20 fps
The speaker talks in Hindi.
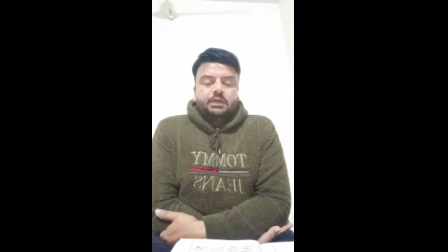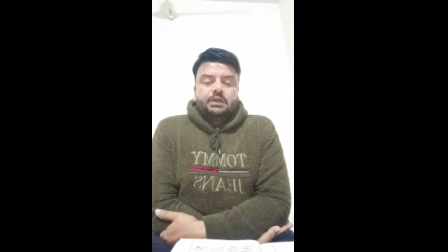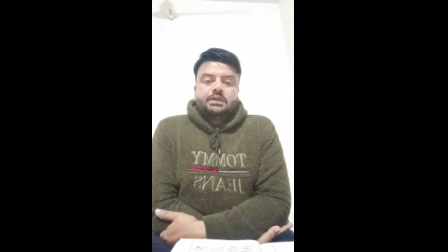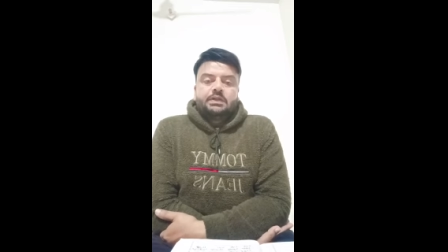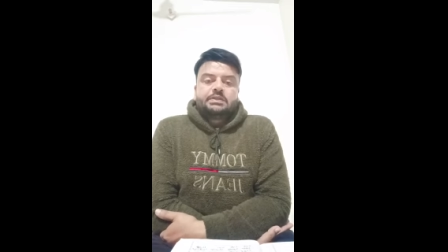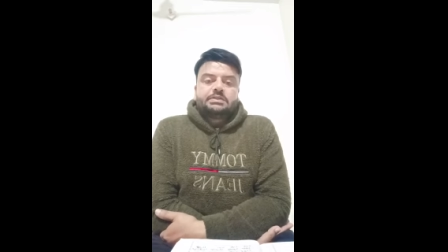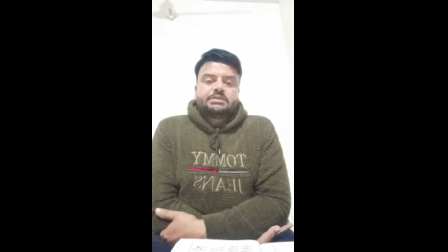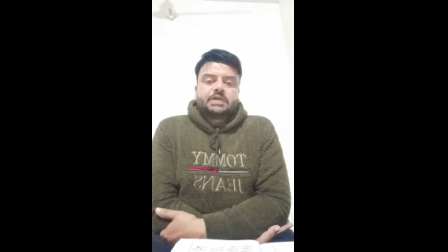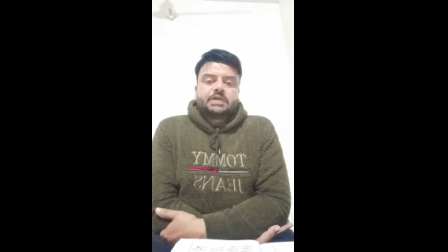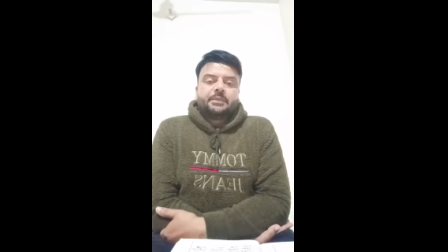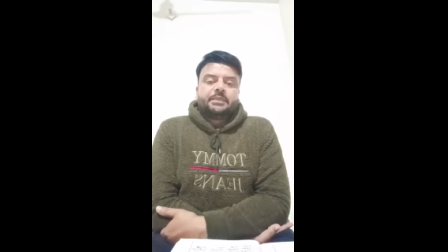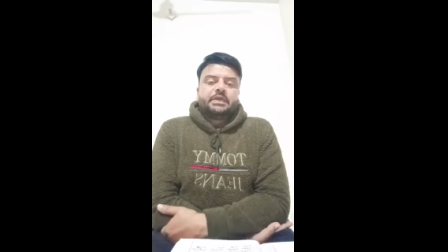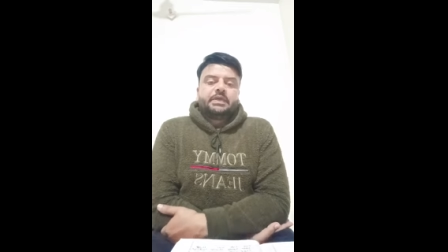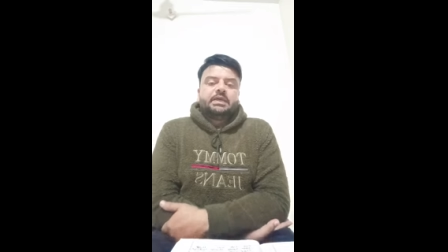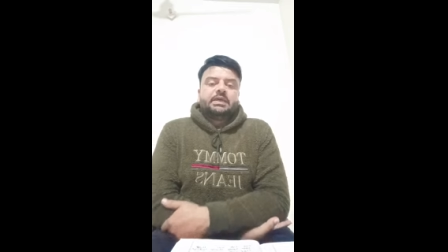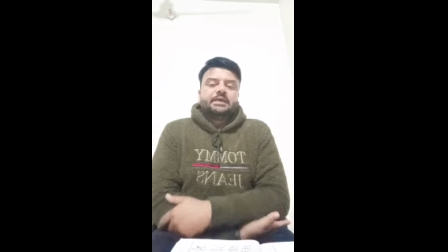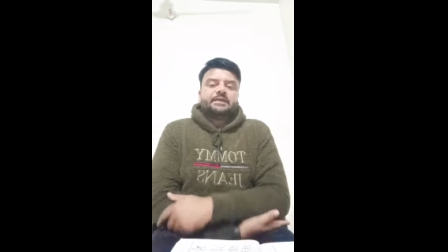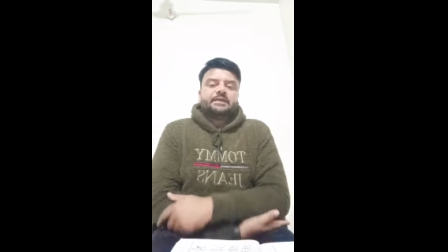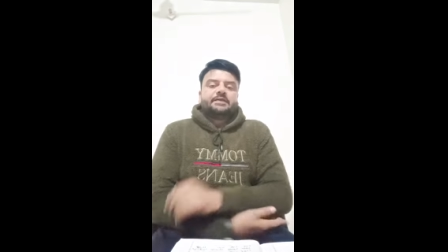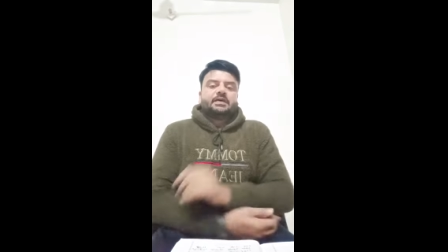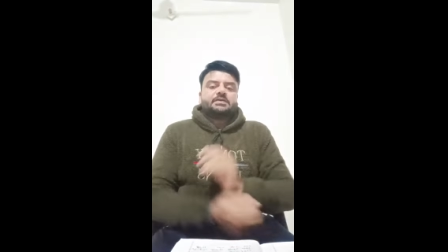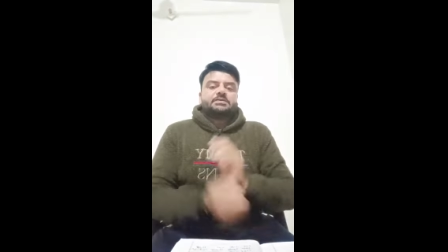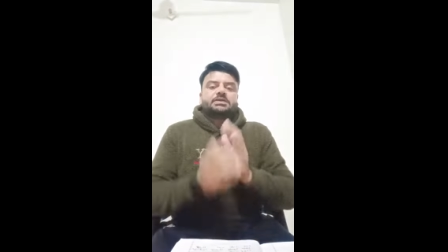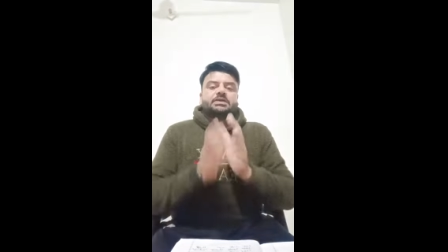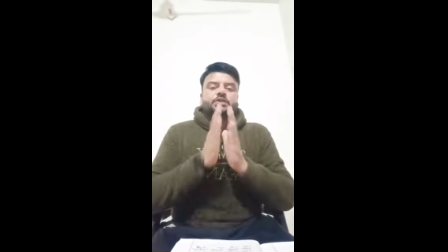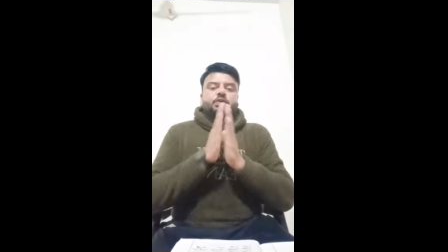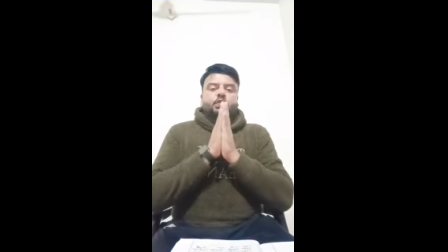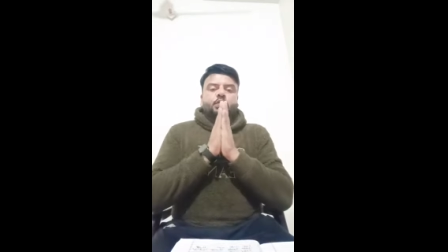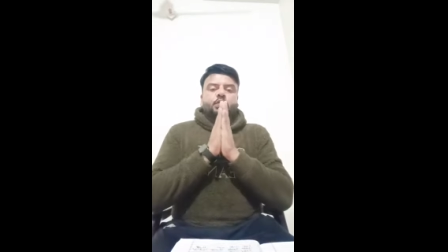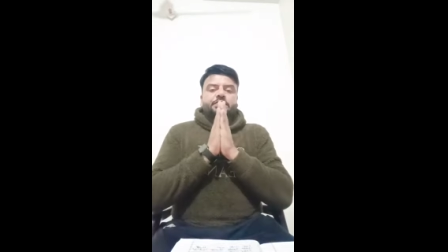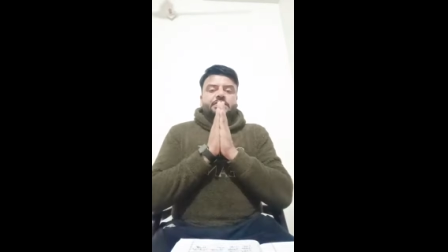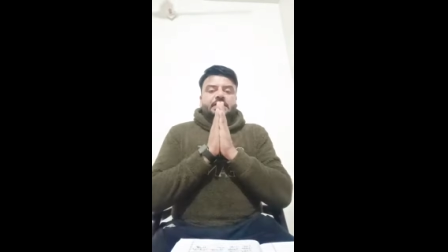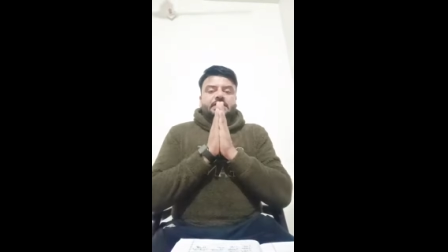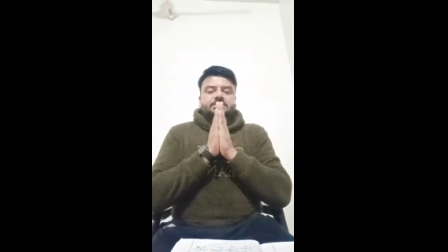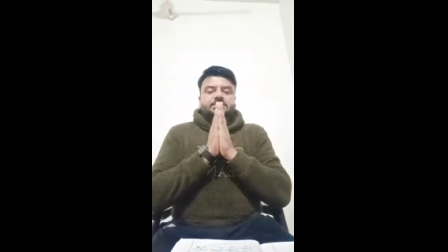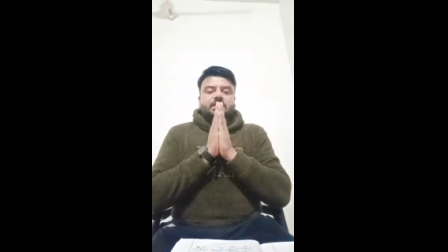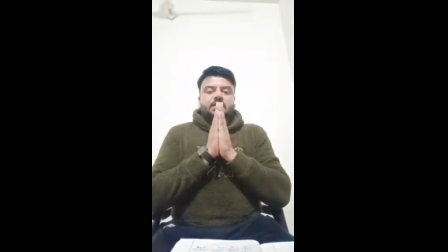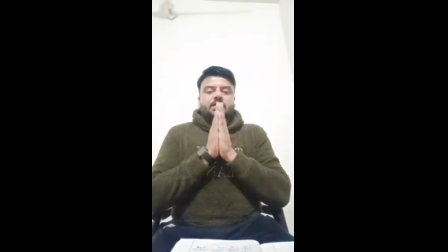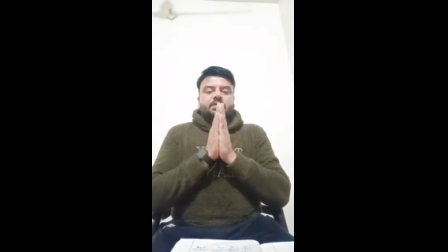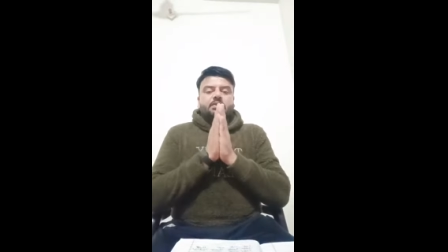सभी किसान साथियों को जय
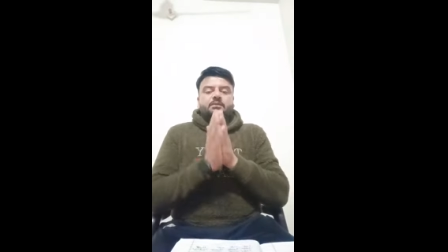किसान